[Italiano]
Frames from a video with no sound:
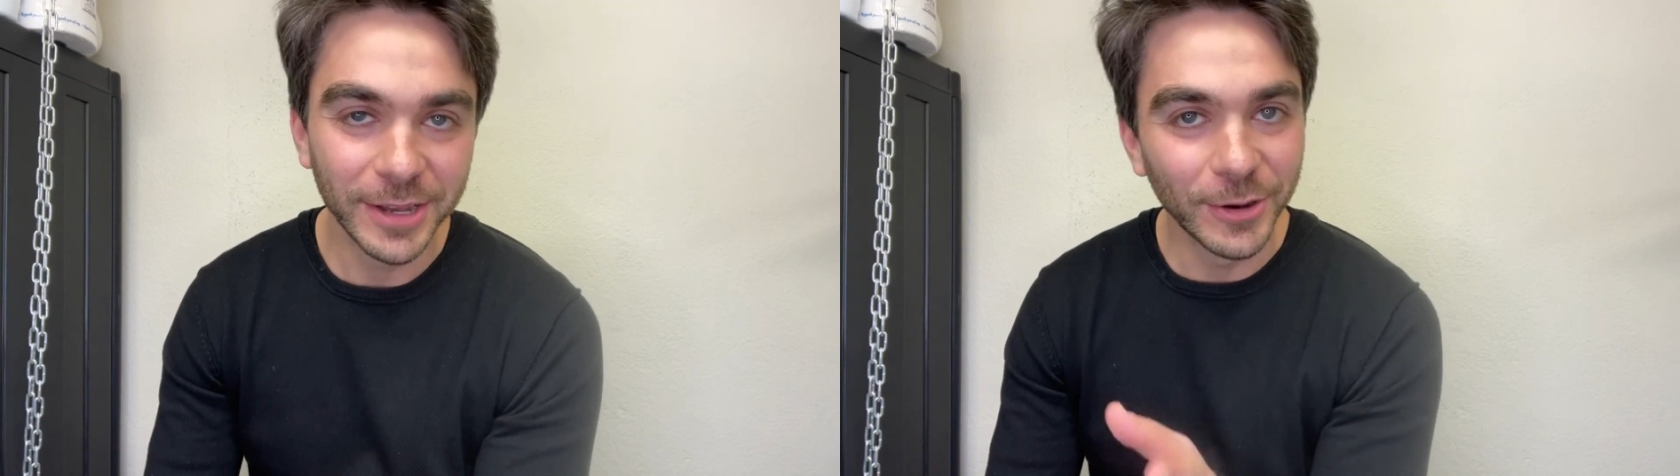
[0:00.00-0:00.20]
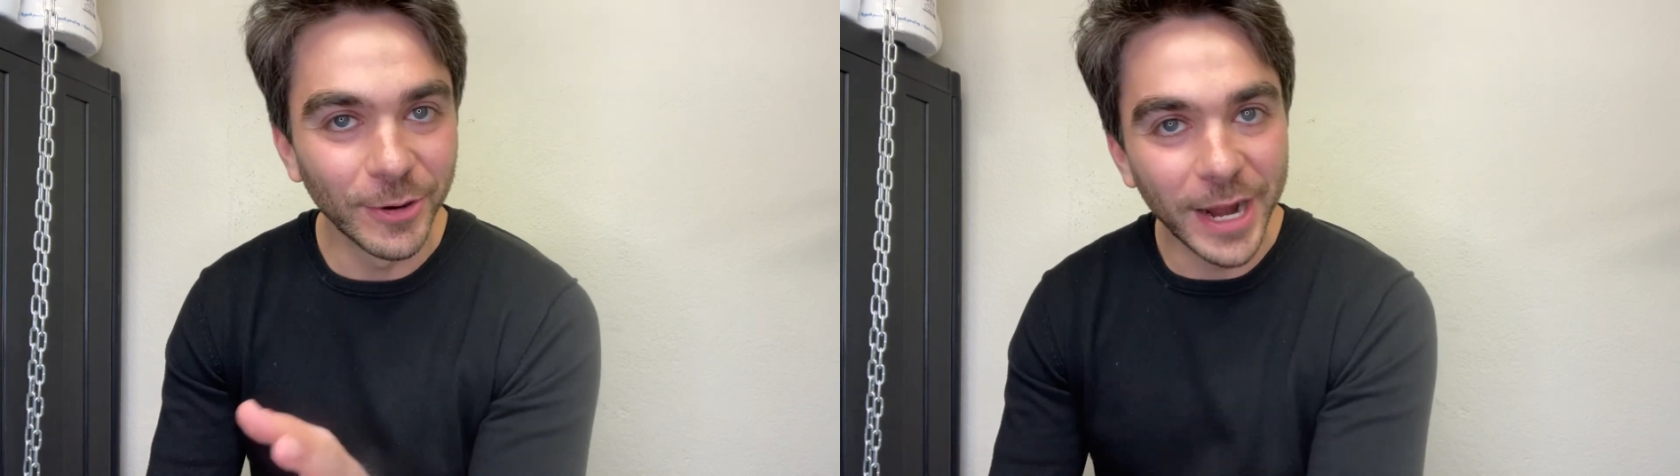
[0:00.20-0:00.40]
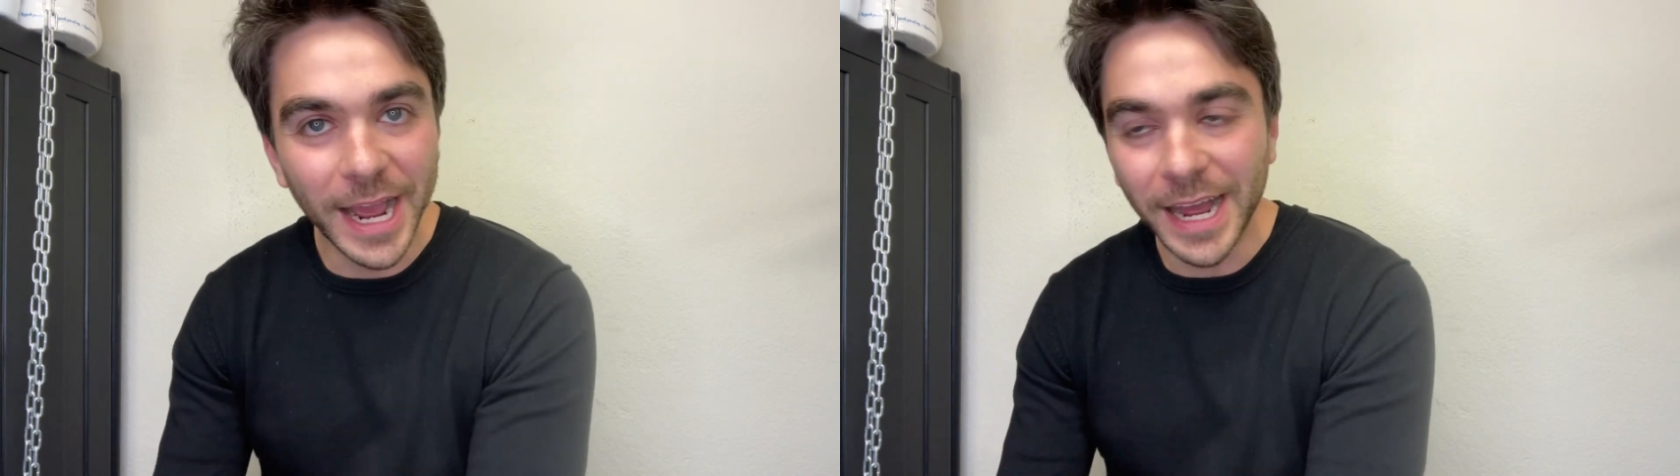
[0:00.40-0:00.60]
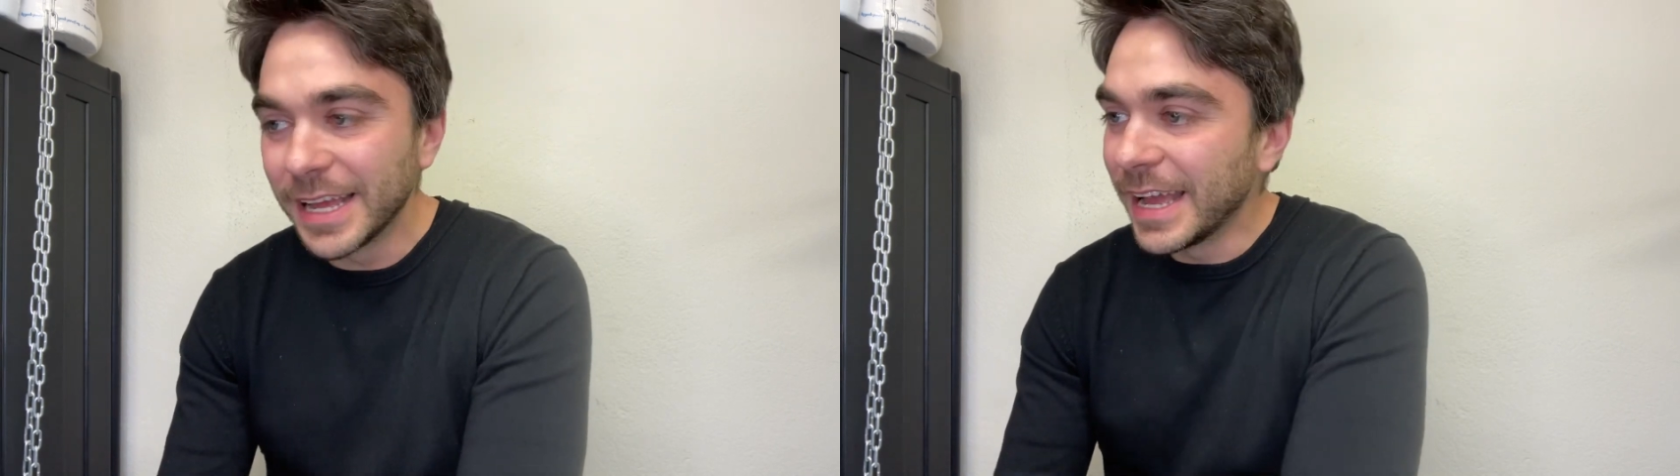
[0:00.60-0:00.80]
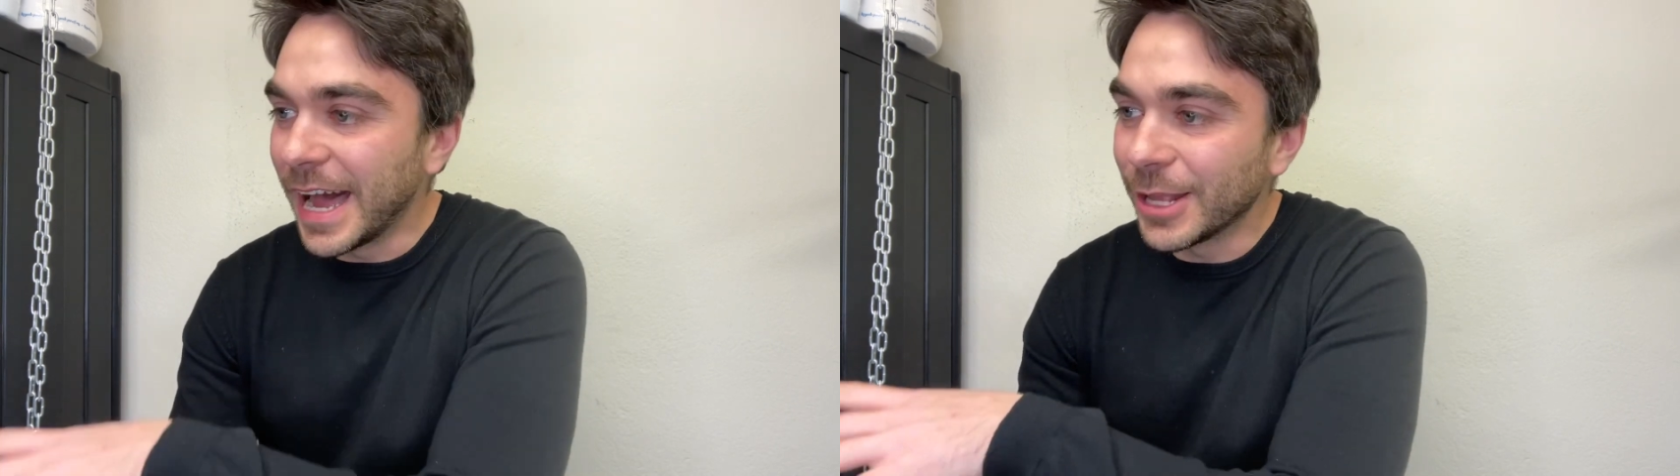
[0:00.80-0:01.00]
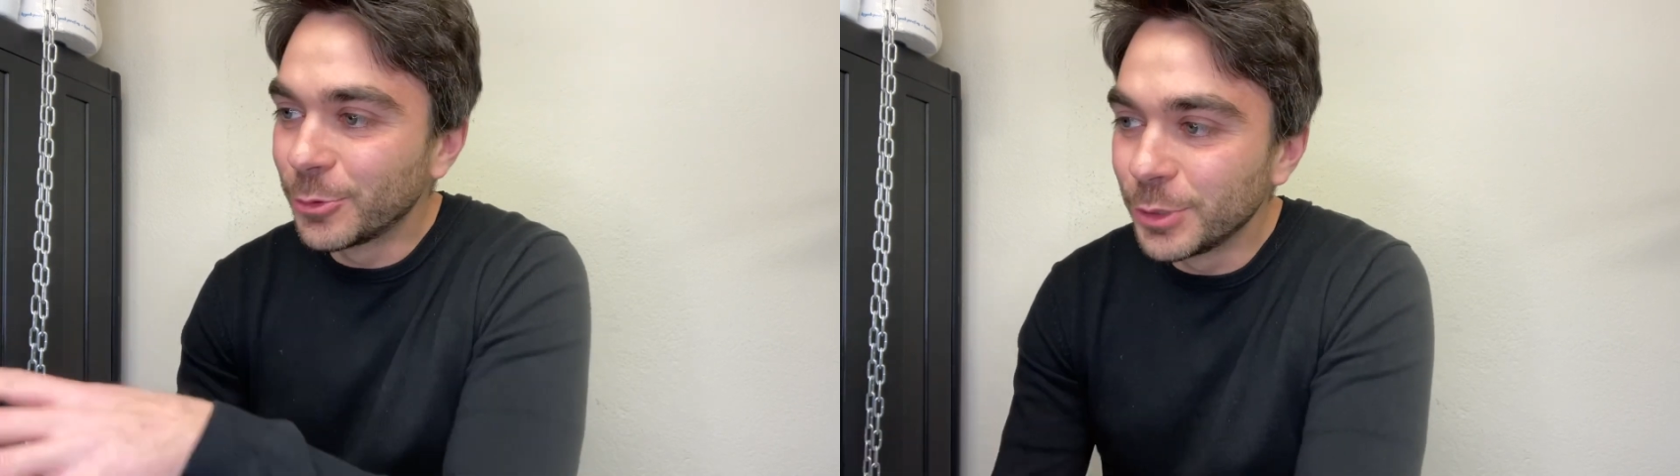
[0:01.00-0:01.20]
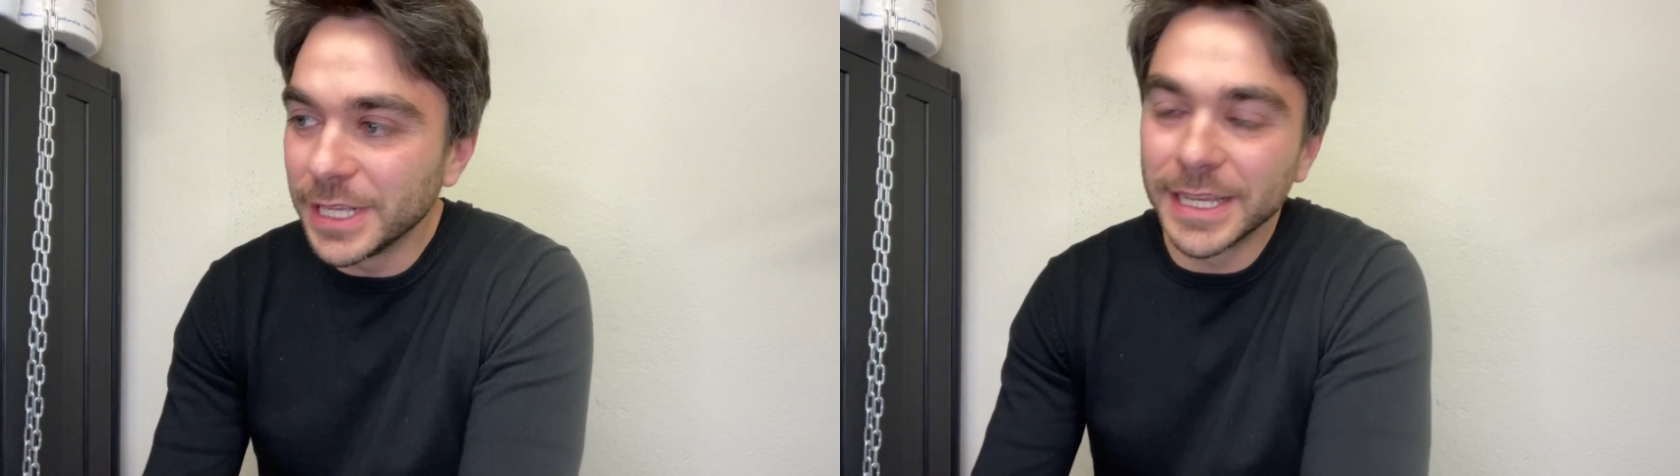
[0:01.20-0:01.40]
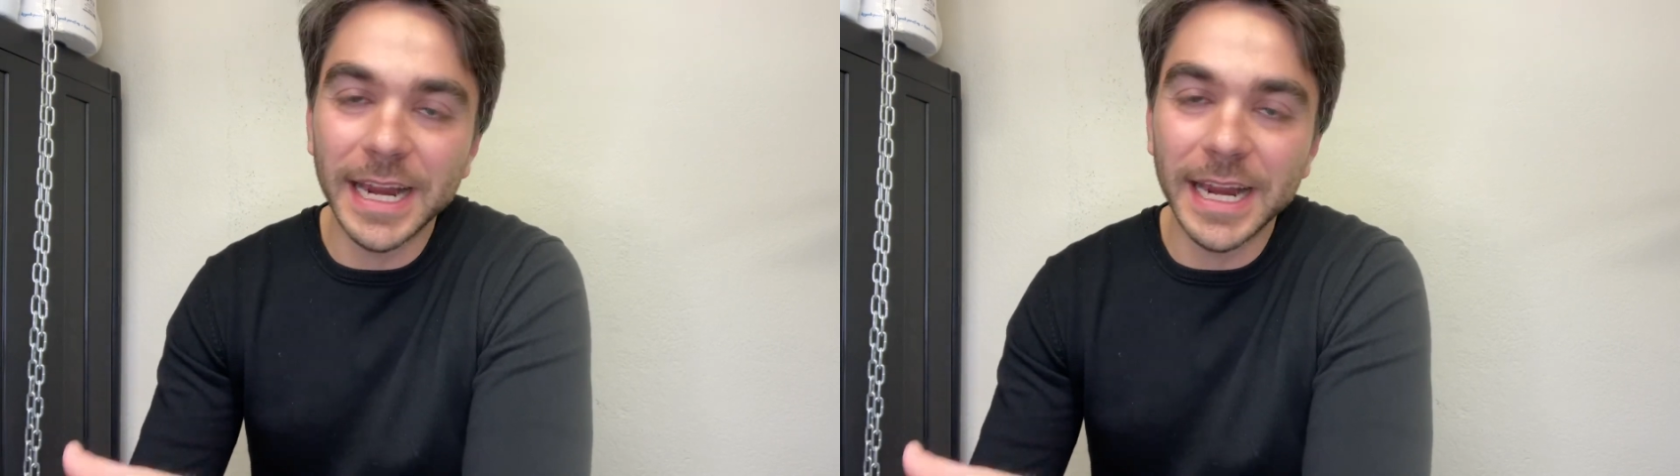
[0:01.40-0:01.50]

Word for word: ora a tutti i